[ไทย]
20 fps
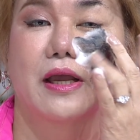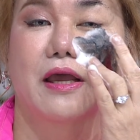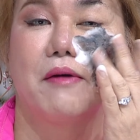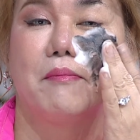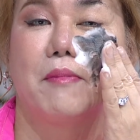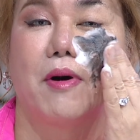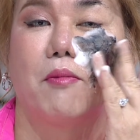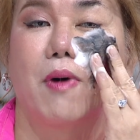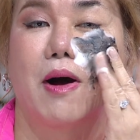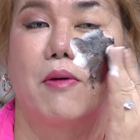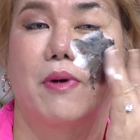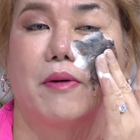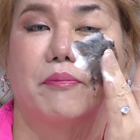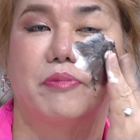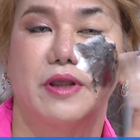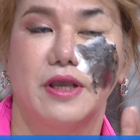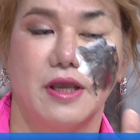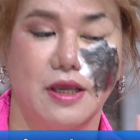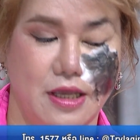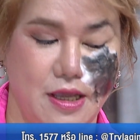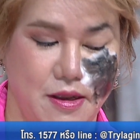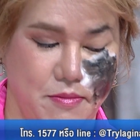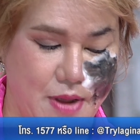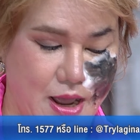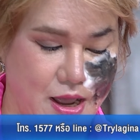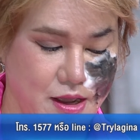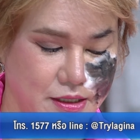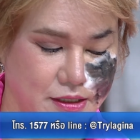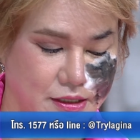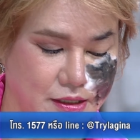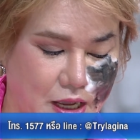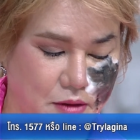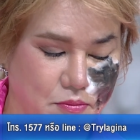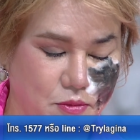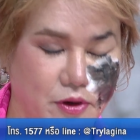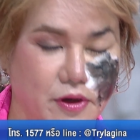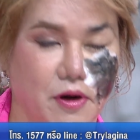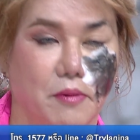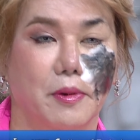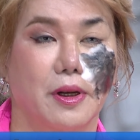ียงแค่เบาๆแบบนี้เห็นไหมทั้ง
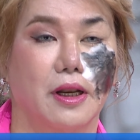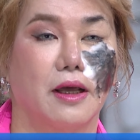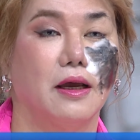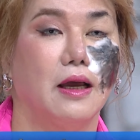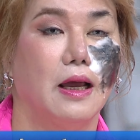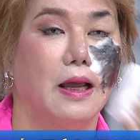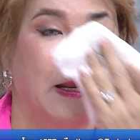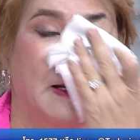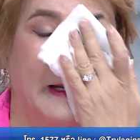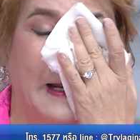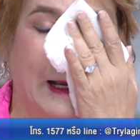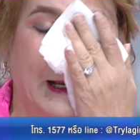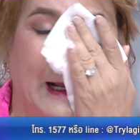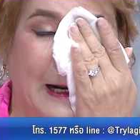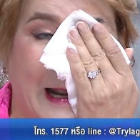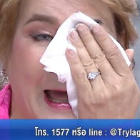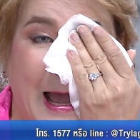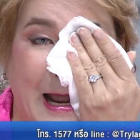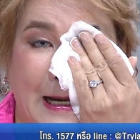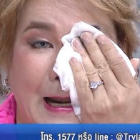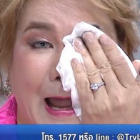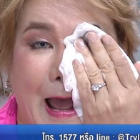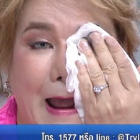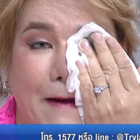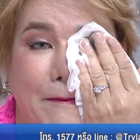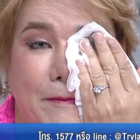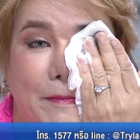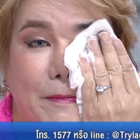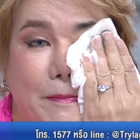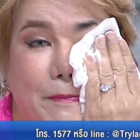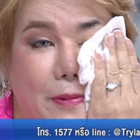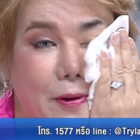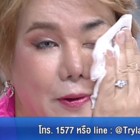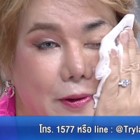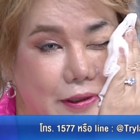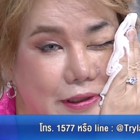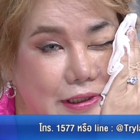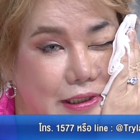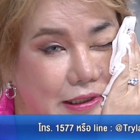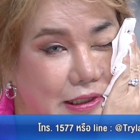หมดออกมาเลย แล้วก็ล้างน้ำป
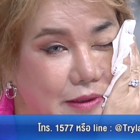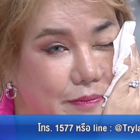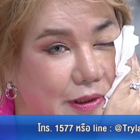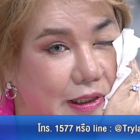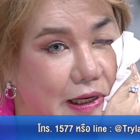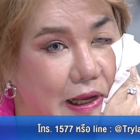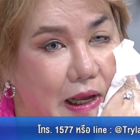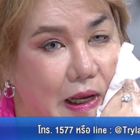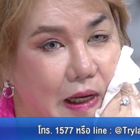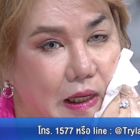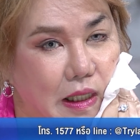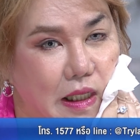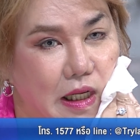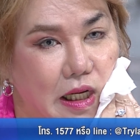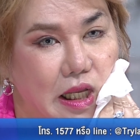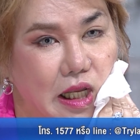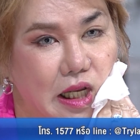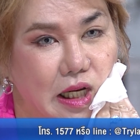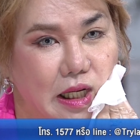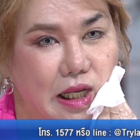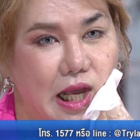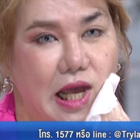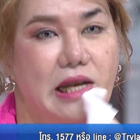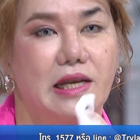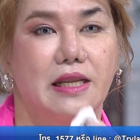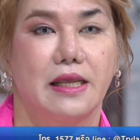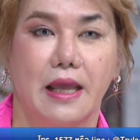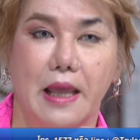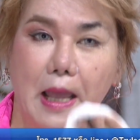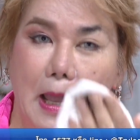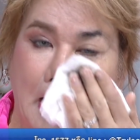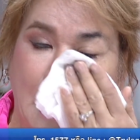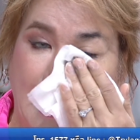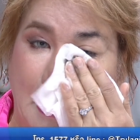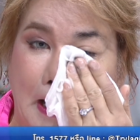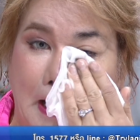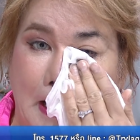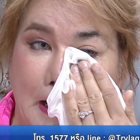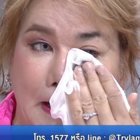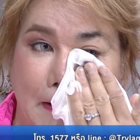กติธรรมดา คลีนแค่นี้เอง
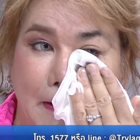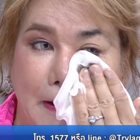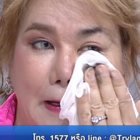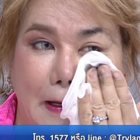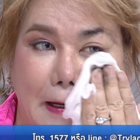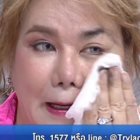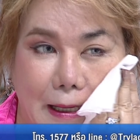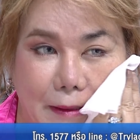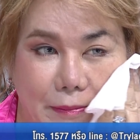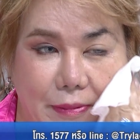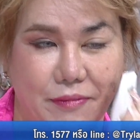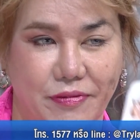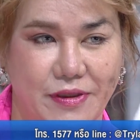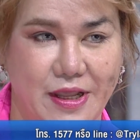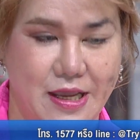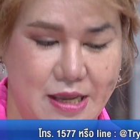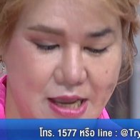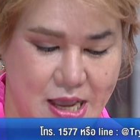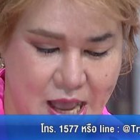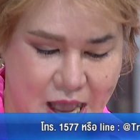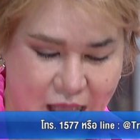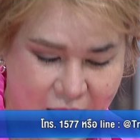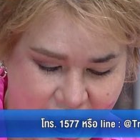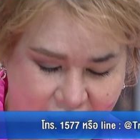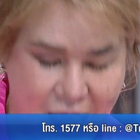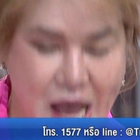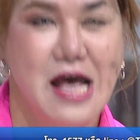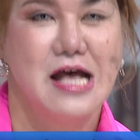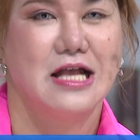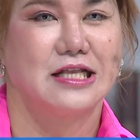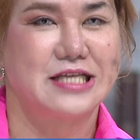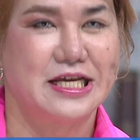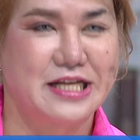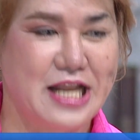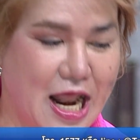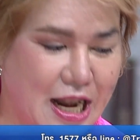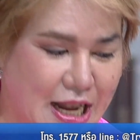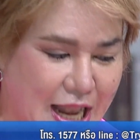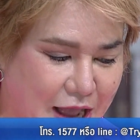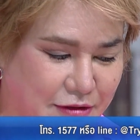หรือแบบนี้อ่ะ ฉะ
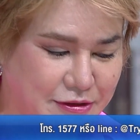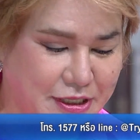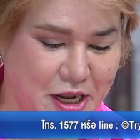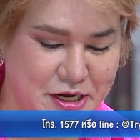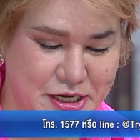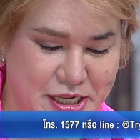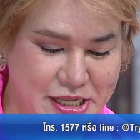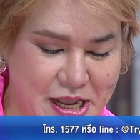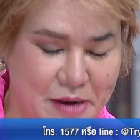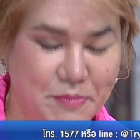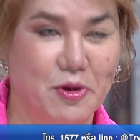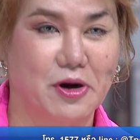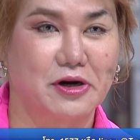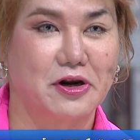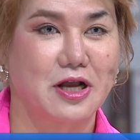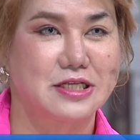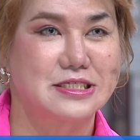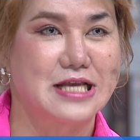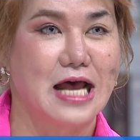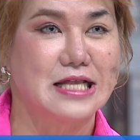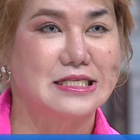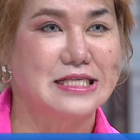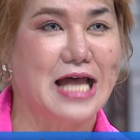นั้นแล้วตอนนี้ อย่ามัวรอช้า